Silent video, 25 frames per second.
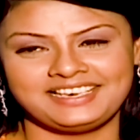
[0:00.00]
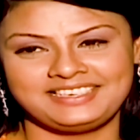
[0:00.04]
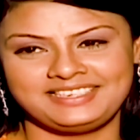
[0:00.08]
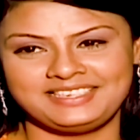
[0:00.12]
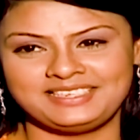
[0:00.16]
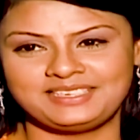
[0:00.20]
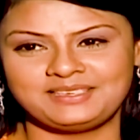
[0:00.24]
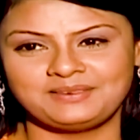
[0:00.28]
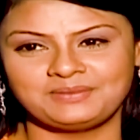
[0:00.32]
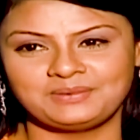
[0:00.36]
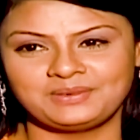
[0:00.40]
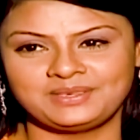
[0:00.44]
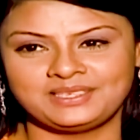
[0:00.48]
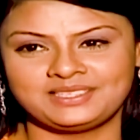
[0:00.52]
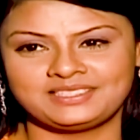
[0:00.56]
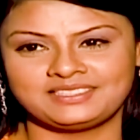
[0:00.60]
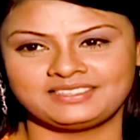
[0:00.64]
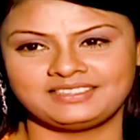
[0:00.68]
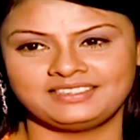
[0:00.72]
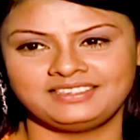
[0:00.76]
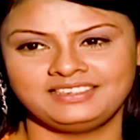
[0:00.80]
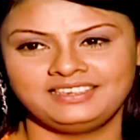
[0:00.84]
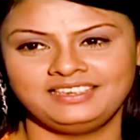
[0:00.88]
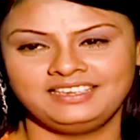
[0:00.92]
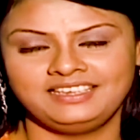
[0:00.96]
তা ঠিকই
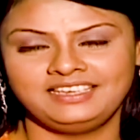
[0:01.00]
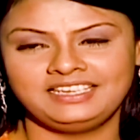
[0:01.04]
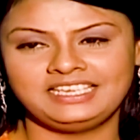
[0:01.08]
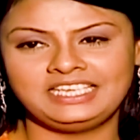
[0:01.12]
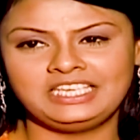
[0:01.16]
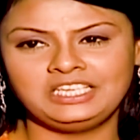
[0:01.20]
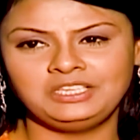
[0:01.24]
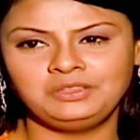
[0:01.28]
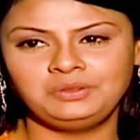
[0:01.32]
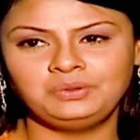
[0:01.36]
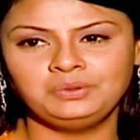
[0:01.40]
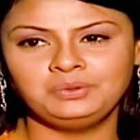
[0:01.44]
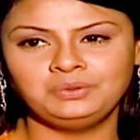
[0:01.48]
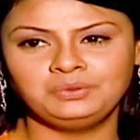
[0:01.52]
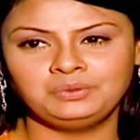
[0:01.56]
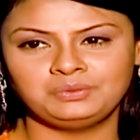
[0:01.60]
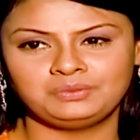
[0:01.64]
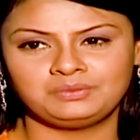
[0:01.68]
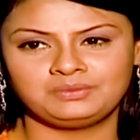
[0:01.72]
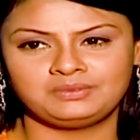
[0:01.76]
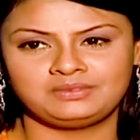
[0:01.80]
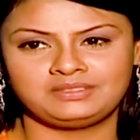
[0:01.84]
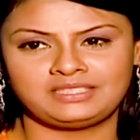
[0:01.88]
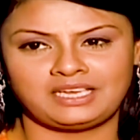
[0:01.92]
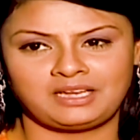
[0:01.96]
বলেছেন কিন্তু
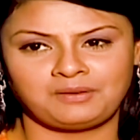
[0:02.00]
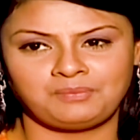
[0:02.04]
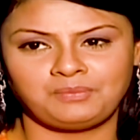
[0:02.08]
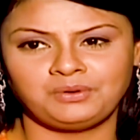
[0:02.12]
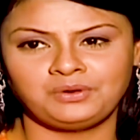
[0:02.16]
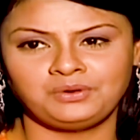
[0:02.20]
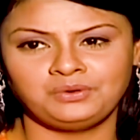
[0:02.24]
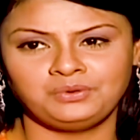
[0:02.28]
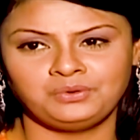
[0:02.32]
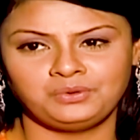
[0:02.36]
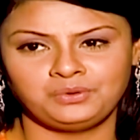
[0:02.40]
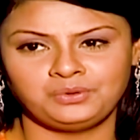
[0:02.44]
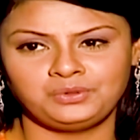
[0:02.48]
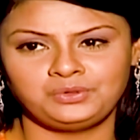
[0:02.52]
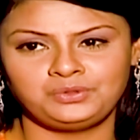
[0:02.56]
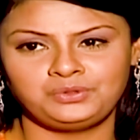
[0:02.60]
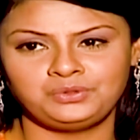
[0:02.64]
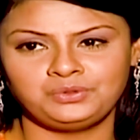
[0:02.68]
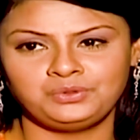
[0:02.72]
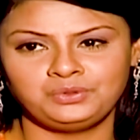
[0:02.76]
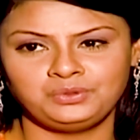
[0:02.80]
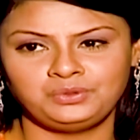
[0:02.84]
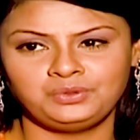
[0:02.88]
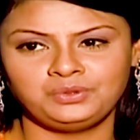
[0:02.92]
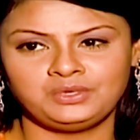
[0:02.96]
তারপরও ওর
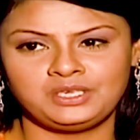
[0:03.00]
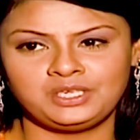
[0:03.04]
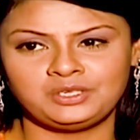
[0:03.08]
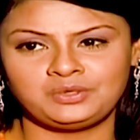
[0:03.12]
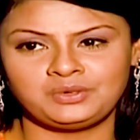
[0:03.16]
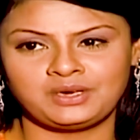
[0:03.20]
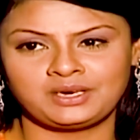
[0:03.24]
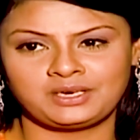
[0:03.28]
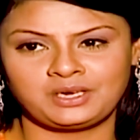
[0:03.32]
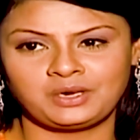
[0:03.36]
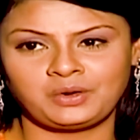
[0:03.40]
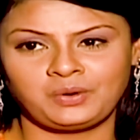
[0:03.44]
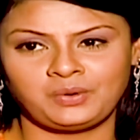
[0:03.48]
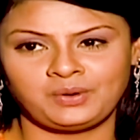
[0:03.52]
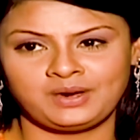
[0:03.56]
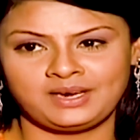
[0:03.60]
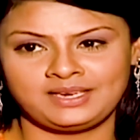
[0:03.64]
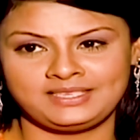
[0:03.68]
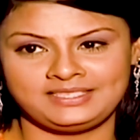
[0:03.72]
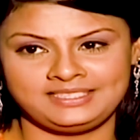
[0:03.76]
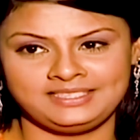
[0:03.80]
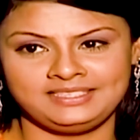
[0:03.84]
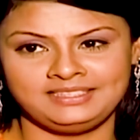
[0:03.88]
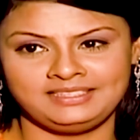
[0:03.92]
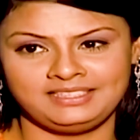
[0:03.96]
জন্য তো কিছু একটা
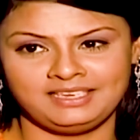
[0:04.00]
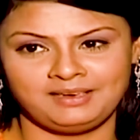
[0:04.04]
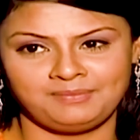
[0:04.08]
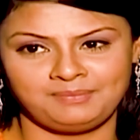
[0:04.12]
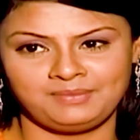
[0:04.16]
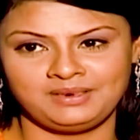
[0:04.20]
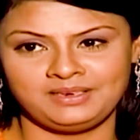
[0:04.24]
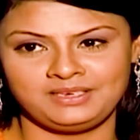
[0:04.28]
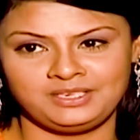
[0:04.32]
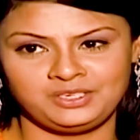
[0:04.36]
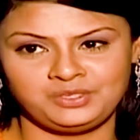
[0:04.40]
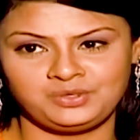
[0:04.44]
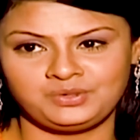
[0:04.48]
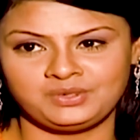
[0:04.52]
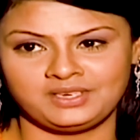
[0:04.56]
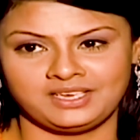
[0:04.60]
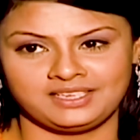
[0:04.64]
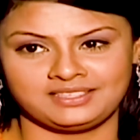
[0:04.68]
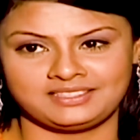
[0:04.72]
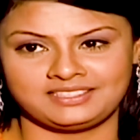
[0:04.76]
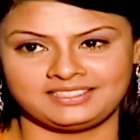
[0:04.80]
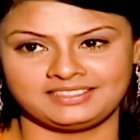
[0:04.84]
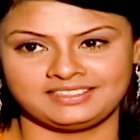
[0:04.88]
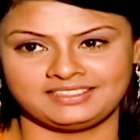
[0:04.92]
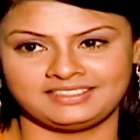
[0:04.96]
করার চিন্তা আপনার
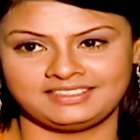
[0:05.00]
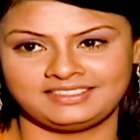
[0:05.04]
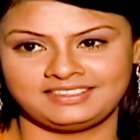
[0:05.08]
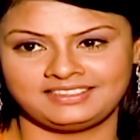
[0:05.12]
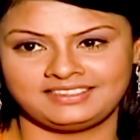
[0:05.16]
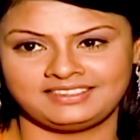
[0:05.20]
নিশ্চয়ই আছে